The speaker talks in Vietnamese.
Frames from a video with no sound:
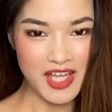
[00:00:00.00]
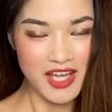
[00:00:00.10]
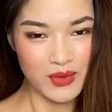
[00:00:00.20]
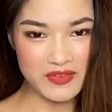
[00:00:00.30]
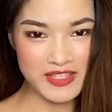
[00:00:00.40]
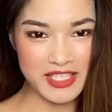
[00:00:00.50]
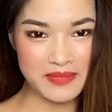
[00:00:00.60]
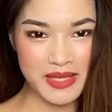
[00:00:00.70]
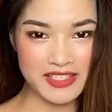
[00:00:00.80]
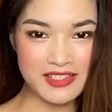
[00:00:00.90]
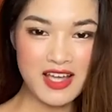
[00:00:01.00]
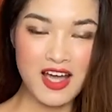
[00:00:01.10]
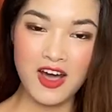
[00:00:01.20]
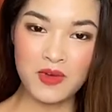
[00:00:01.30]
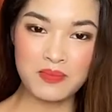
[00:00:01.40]
Quý vị thân mến,
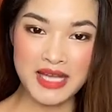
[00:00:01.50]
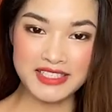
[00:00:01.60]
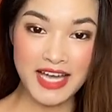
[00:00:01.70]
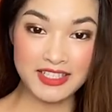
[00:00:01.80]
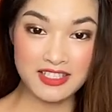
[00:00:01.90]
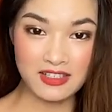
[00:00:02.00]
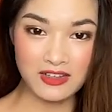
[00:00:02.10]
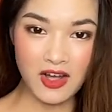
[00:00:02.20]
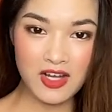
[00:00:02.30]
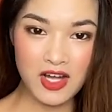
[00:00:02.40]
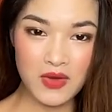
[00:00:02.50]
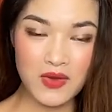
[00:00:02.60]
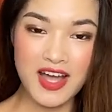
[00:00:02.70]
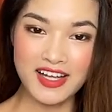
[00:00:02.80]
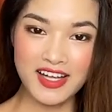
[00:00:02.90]
ông bà ta thường có câu
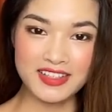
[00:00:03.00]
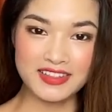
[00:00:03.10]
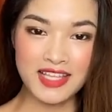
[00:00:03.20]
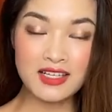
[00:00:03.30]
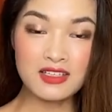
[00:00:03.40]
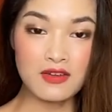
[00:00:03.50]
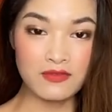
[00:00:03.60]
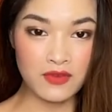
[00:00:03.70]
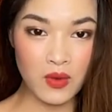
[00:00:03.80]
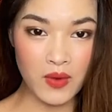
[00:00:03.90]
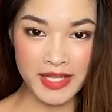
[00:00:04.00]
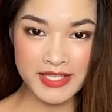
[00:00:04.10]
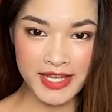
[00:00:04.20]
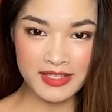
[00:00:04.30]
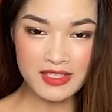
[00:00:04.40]
cần tắc, vô ấy
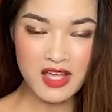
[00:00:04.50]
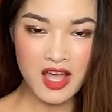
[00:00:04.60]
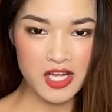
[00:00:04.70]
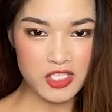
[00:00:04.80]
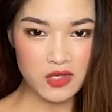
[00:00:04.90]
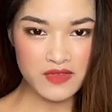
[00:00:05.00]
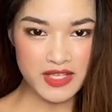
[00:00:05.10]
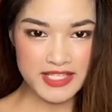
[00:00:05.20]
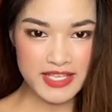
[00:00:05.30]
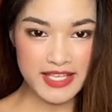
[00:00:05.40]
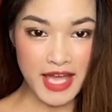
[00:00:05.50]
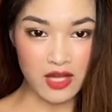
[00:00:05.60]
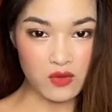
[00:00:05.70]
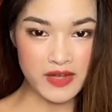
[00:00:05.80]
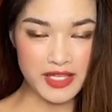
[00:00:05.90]
nấy Trong việc xây nhà cũng
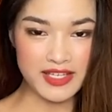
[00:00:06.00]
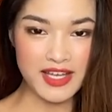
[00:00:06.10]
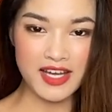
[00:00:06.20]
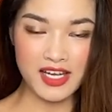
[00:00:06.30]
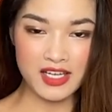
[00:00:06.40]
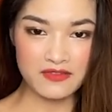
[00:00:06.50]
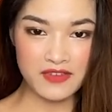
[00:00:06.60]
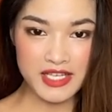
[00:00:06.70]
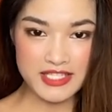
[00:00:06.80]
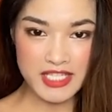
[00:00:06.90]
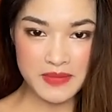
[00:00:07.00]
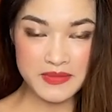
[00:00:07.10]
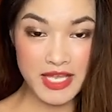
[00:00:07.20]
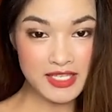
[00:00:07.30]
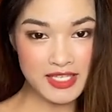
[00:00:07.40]
vậy, cần phải xem xét
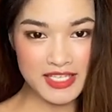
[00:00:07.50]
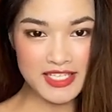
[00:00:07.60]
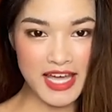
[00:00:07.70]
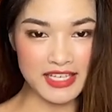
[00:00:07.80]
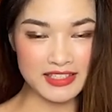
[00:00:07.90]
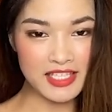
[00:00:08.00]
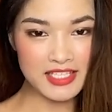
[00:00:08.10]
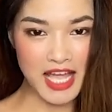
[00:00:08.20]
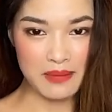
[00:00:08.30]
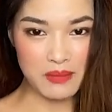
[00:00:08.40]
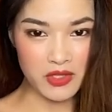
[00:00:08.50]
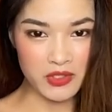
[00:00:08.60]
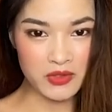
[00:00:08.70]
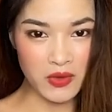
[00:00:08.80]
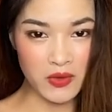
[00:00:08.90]
kỹ càng tất cả mọi yếu
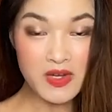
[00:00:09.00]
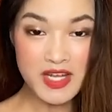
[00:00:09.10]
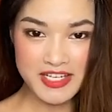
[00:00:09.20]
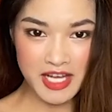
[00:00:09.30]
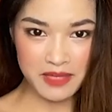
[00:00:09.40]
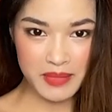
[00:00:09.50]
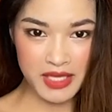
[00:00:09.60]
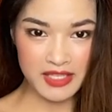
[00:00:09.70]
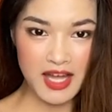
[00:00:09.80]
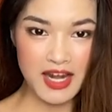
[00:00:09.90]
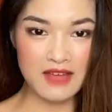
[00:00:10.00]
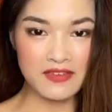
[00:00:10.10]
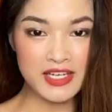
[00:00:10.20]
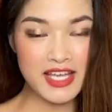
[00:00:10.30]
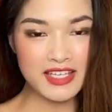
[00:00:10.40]
tố, đặc biệt là vấn
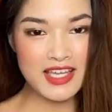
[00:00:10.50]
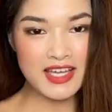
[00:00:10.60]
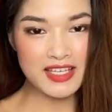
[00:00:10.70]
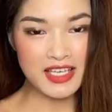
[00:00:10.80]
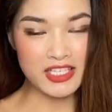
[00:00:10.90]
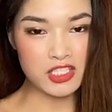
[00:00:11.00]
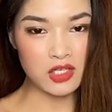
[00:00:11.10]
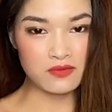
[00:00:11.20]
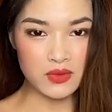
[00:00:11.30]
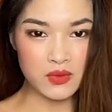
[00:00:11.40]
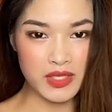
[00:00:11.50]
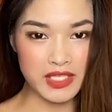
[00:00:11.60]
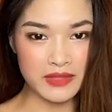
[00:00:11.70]
đề kiêng kỵ trong phong thủy.